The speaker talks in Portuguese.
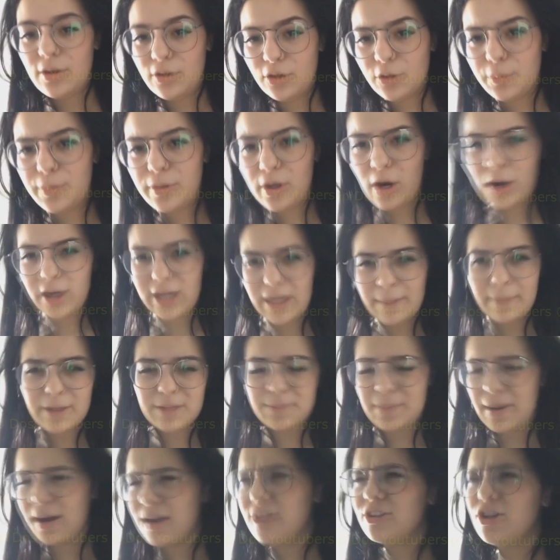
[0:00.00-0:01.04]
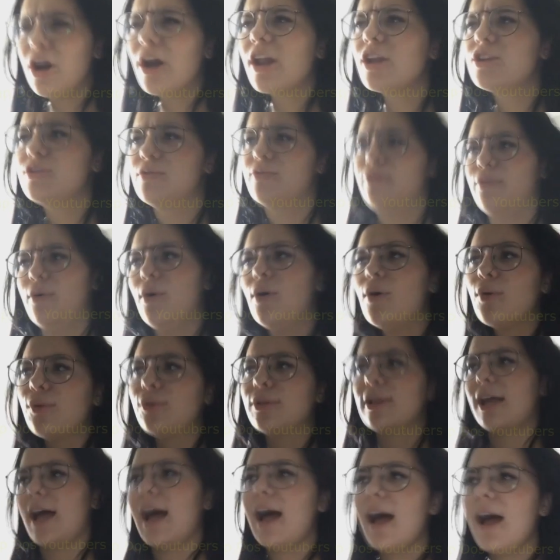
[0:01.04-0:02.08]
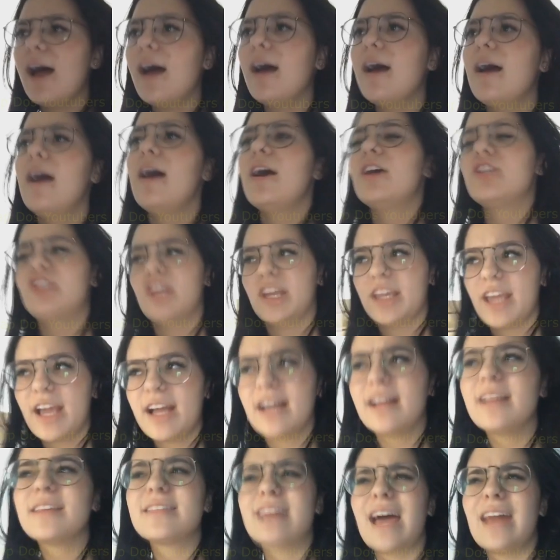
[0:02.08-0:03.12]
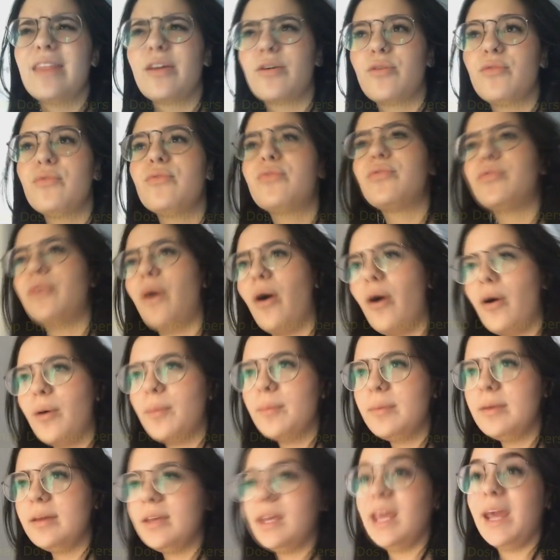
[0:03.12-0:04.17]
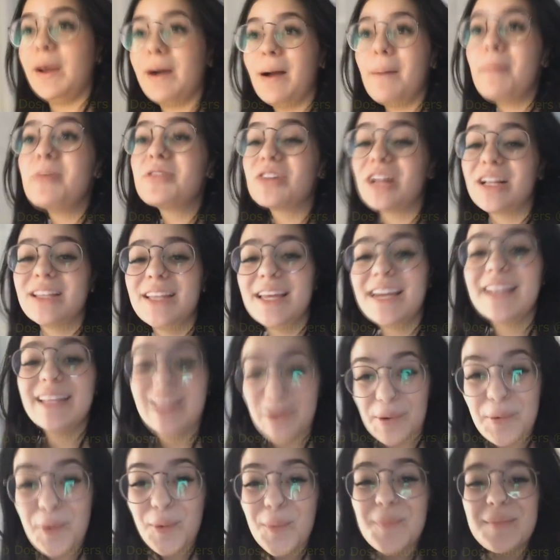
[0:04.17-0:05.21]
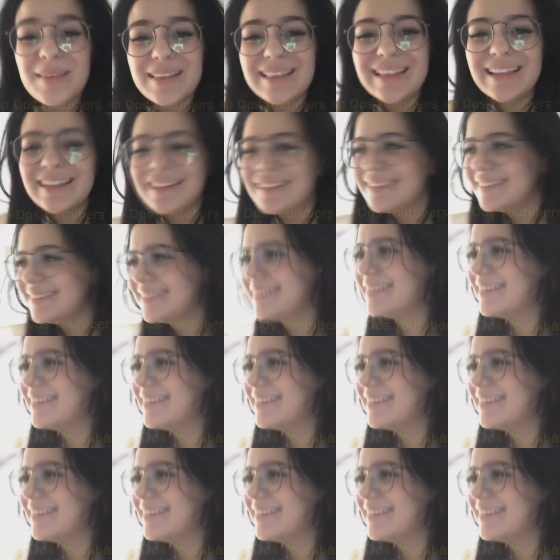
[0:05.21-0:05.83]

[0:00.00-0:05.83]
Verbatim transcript: E o pior, né? Umas partes de hora de voo lá, cheguei cansada, com fome. Eu abro a geladeira e tem comida.